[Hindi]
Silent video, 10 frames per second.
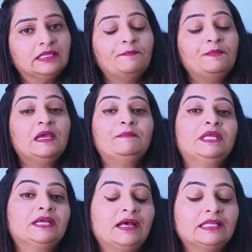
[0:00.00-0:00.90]
तब भी
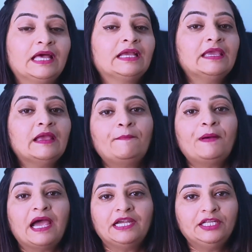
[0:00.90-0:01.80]
हमने कहा था कि अब
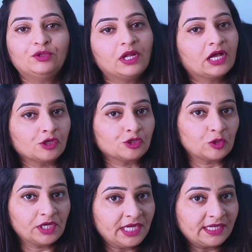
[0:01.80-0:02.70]
आईटी थोड़ा
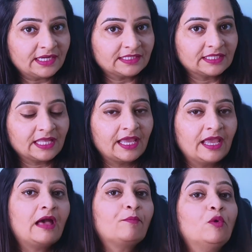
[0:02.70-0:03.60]
कंसोलिडेट कर सकता है
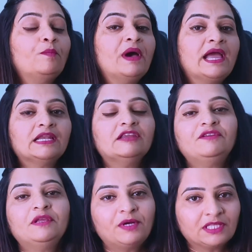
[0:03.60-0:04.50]
आपको बैंक
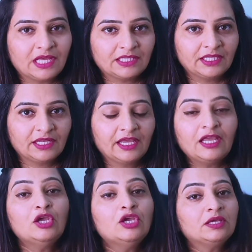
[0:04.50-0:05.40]
निफ्टी पर ध्यान देना है
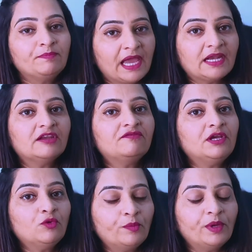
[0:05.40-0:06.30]
बैंक
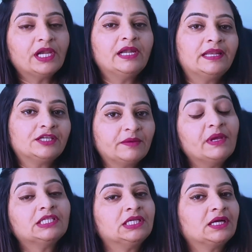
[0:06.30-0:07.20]
निफ्टी ऊपर के डायरेक्शन
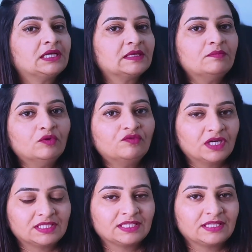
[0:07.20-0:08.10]
में अच्छा खासा मूव
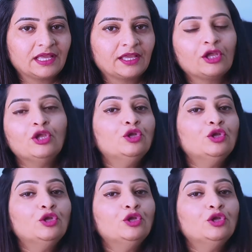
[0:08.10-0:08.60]
कर सकता है